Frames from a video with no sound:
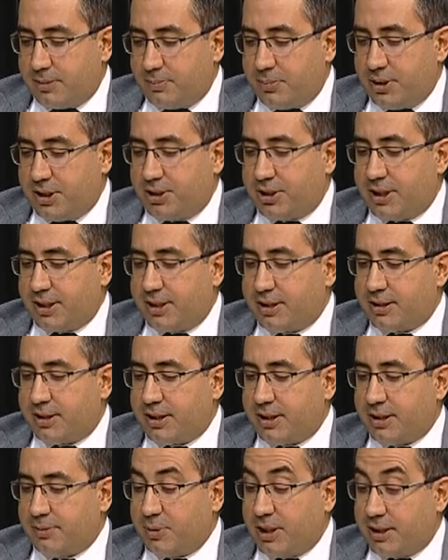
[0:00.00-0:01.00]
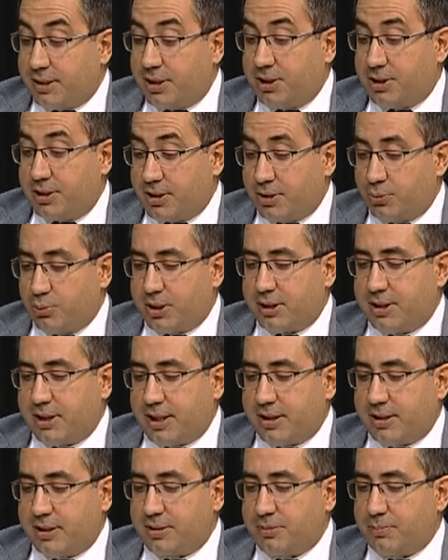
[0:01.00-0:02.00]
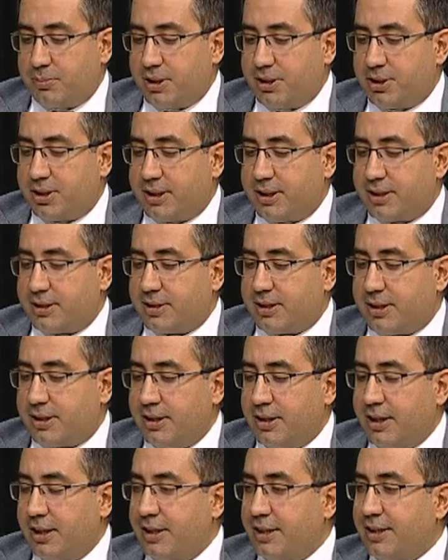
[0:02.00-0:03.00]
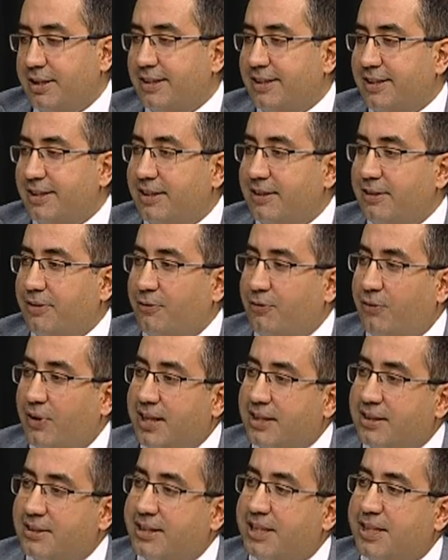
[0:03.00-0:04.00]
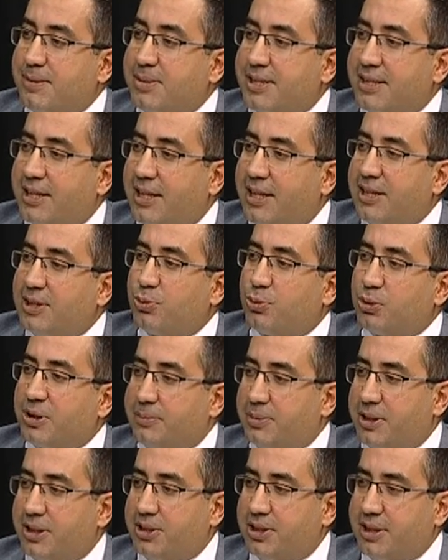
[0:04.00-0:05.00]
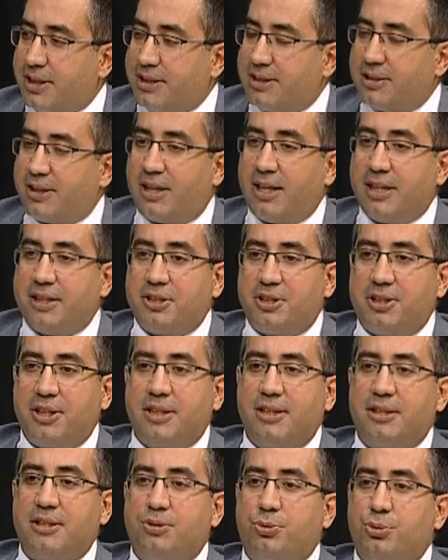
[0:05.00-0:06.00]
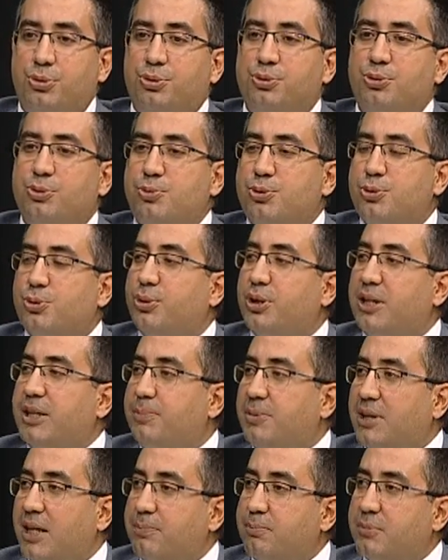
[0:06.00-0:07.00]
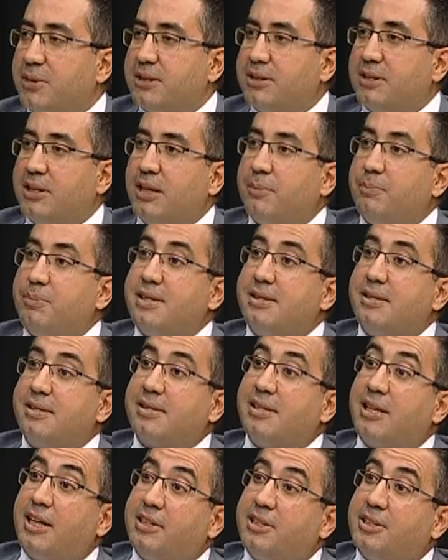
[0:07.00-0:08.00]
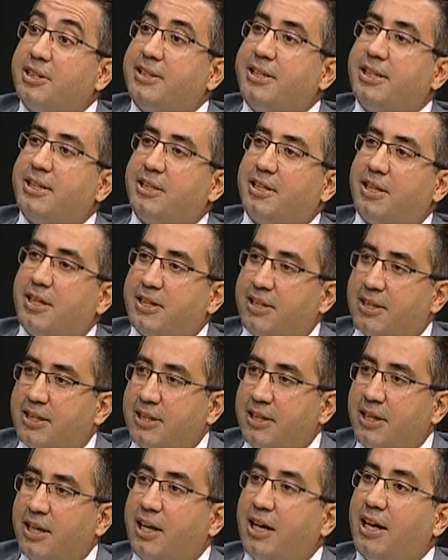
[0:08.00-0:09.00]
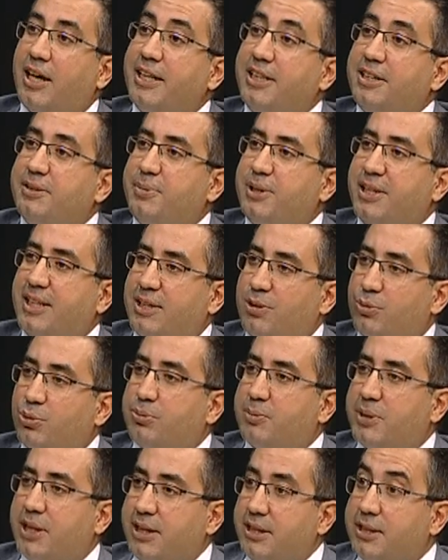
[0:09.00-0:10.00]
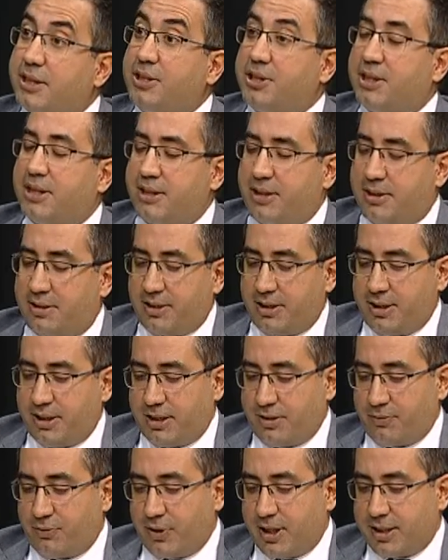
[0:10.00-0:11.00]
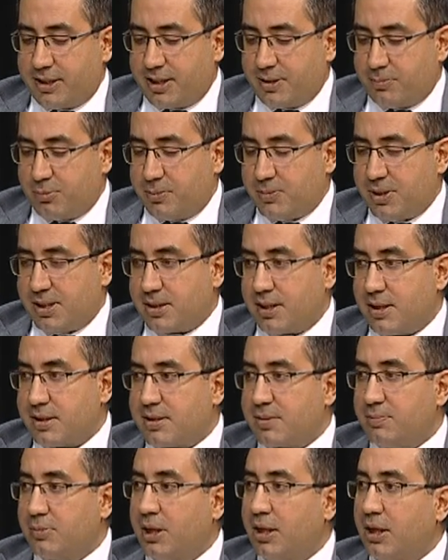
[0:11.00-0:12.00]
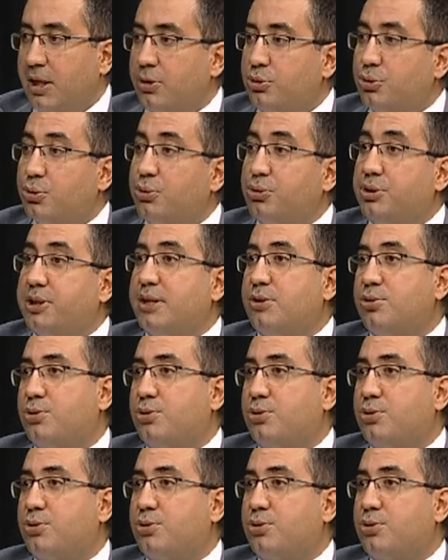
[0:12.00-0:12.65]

bir şekilde, medya içeriğini üretenlerin bir şekilde e, farklı kimseler de olabileceğini, aynı şeyleri düşünüp söyleyip yapmanın bizi sadece tekrara, aynı bireyler olmaya iteceğini yine fark etmemiz lazım. Çok şey